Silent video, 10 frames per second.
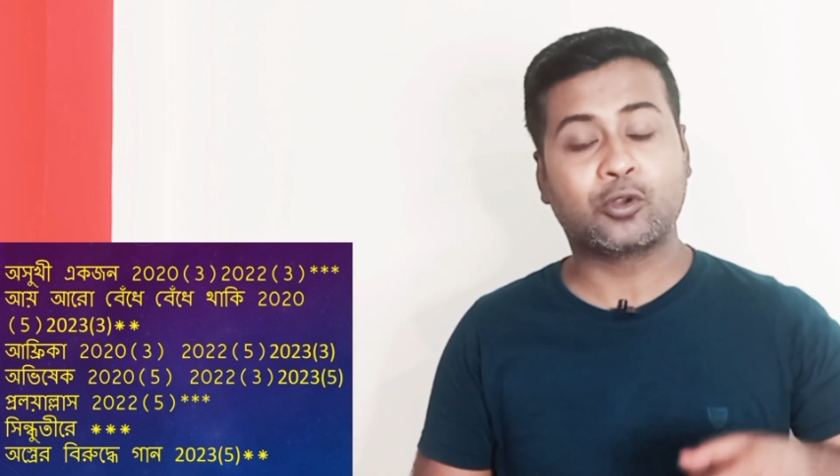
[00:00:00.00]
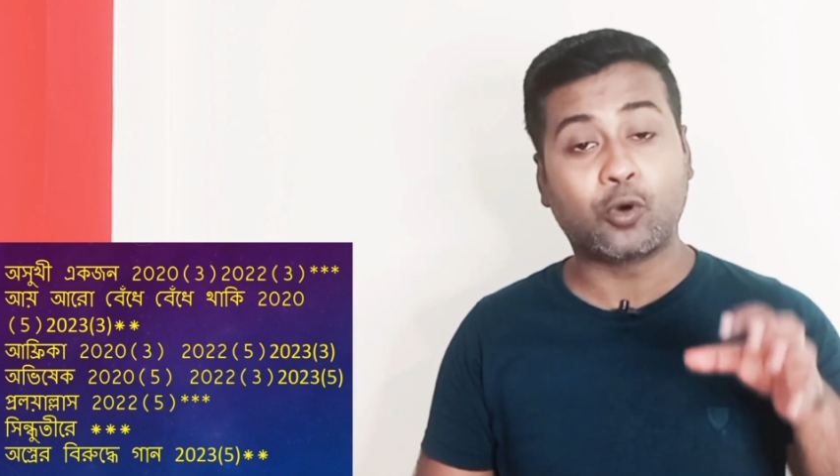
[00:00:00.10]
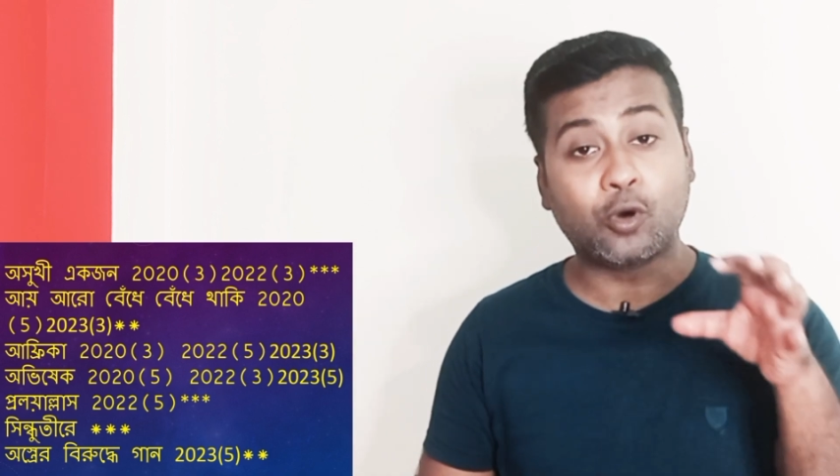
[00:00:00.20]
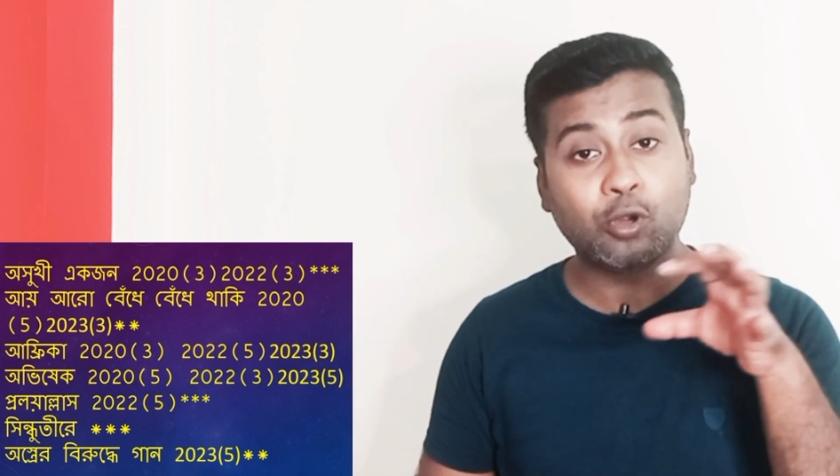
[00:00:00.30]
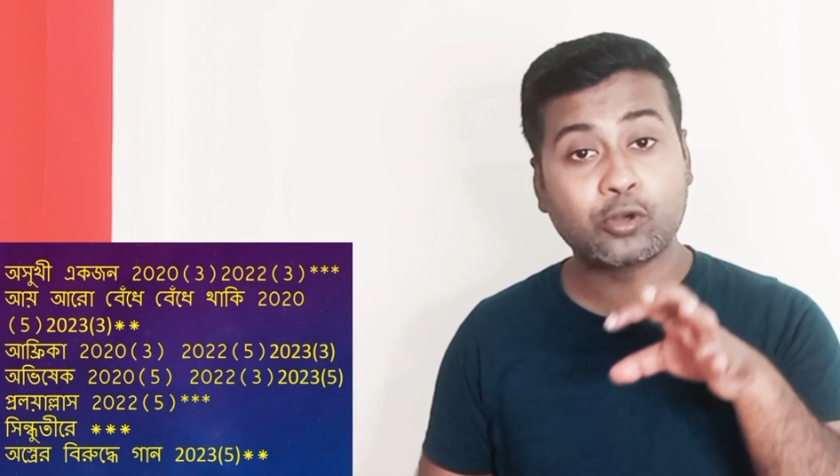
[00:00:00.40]

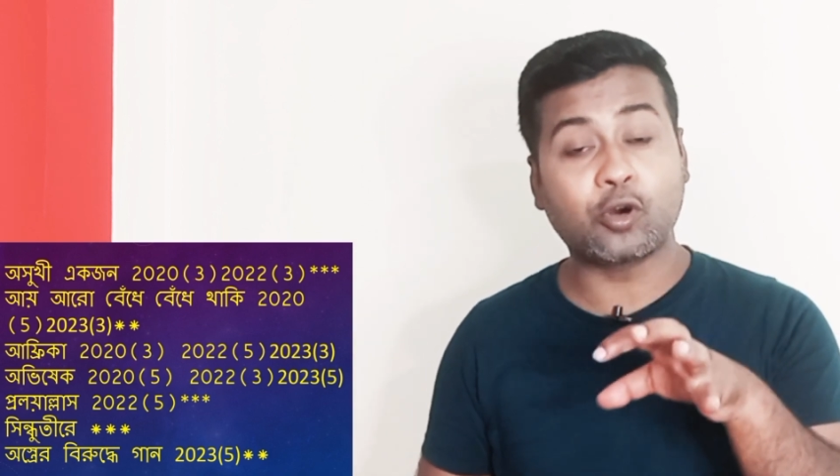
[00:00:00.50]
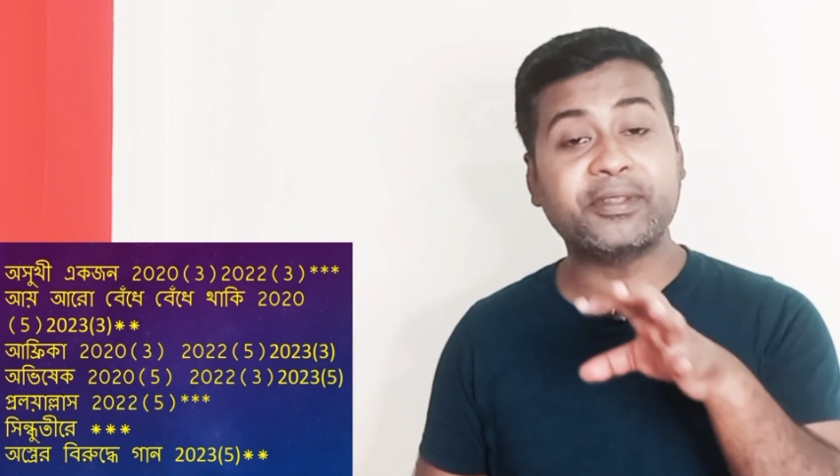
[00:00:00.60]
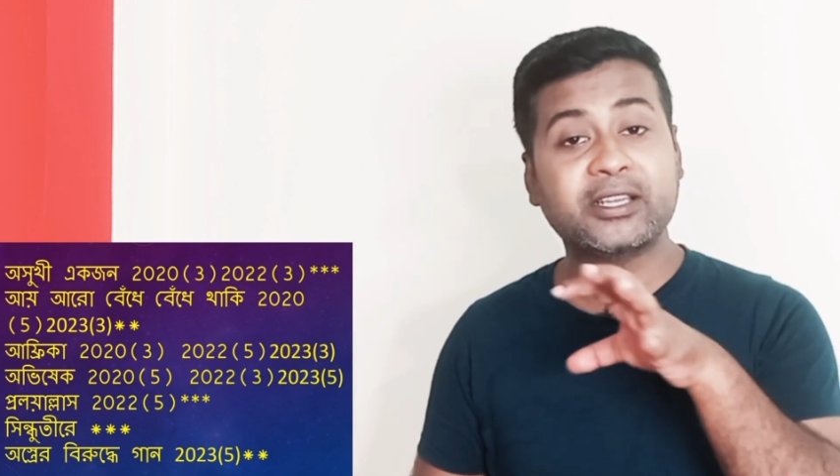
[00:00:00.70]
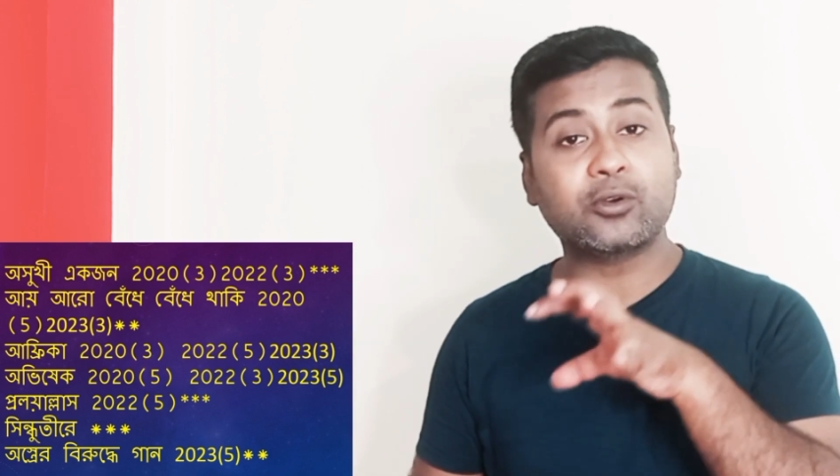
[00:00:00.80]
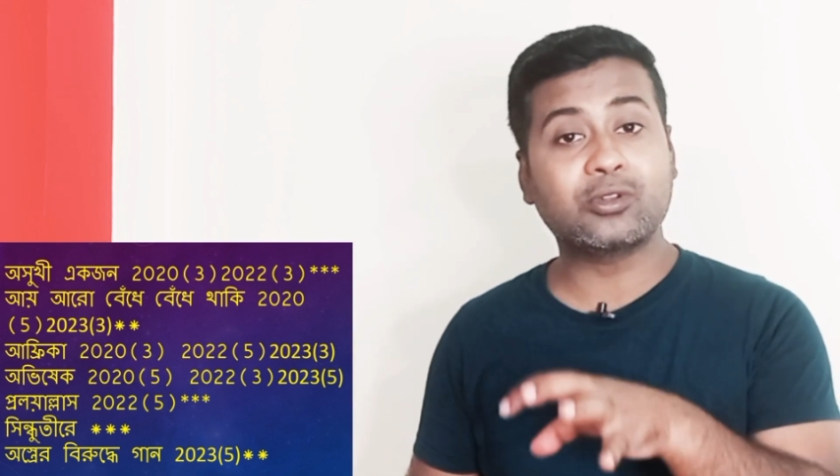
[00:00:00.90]
কোন
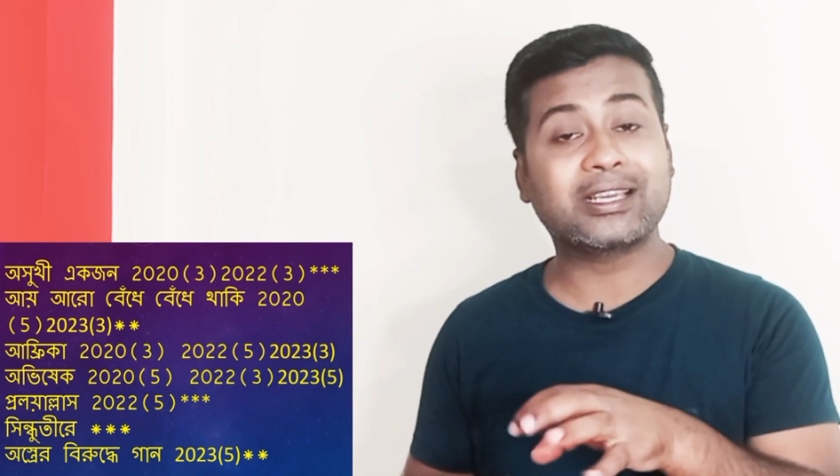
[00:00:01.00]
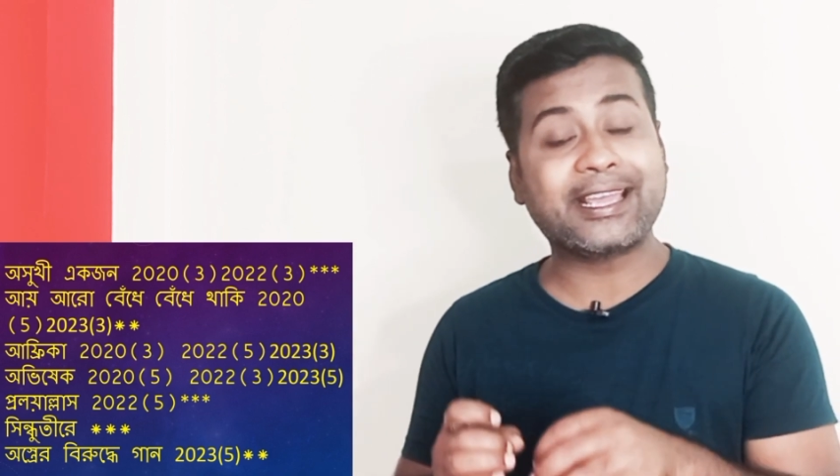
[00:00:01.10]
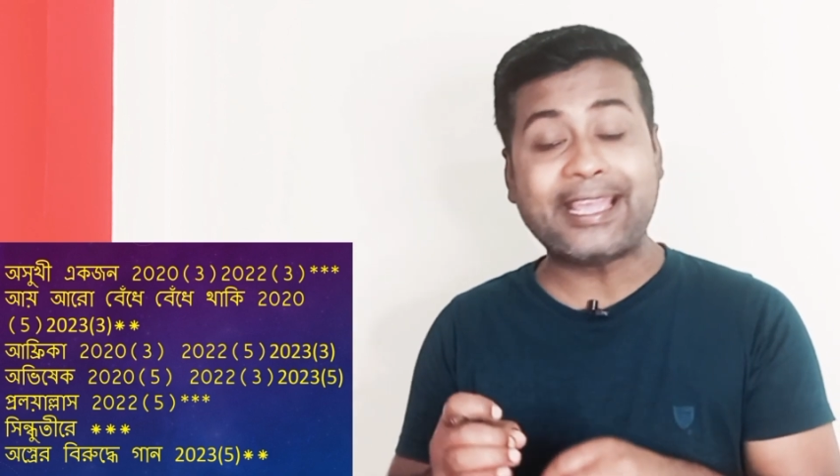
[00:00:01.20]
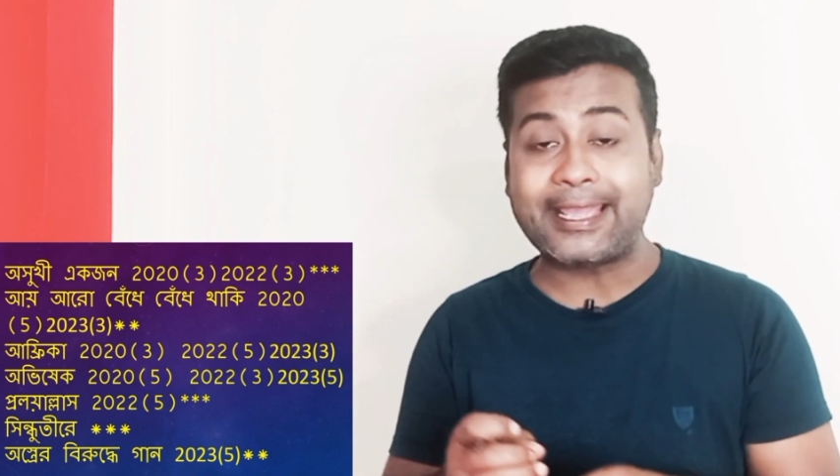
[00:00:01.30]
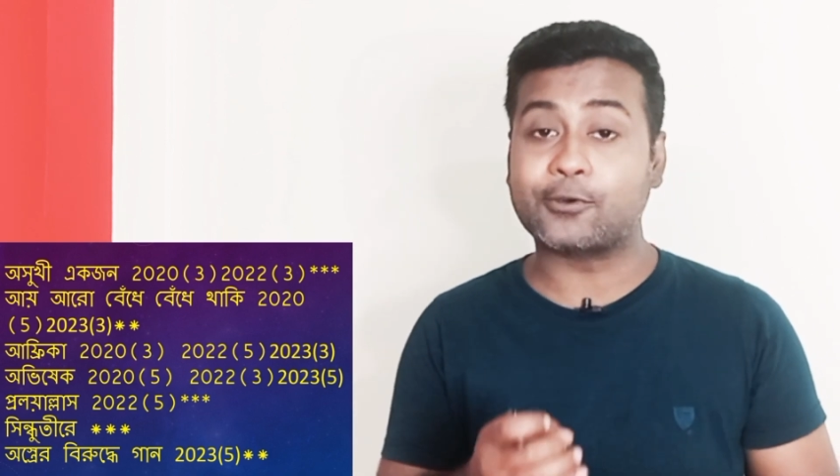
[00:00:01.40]
কবিতাগুলো থেকে
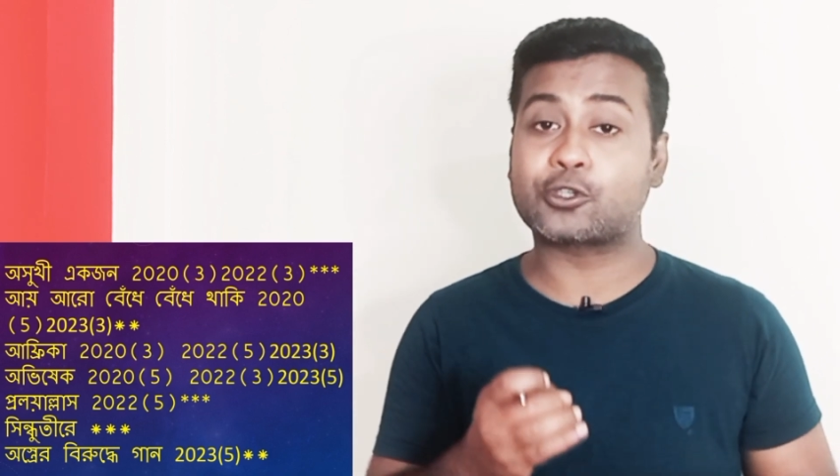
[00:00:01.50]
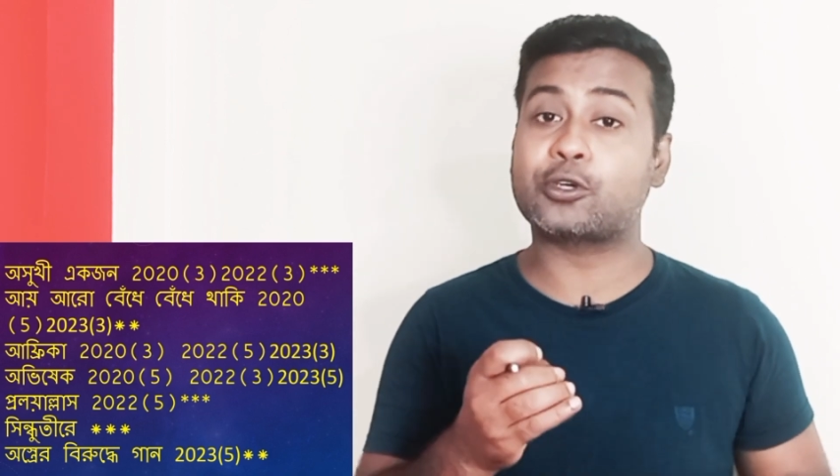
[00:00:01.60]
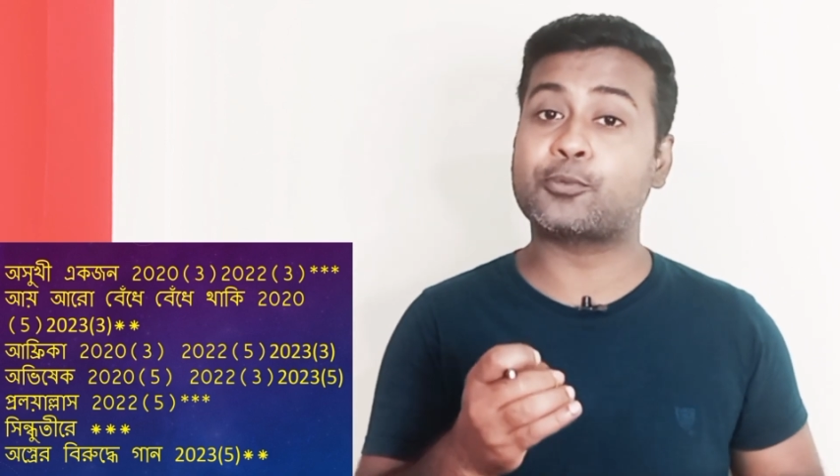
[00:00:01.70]
এবছরের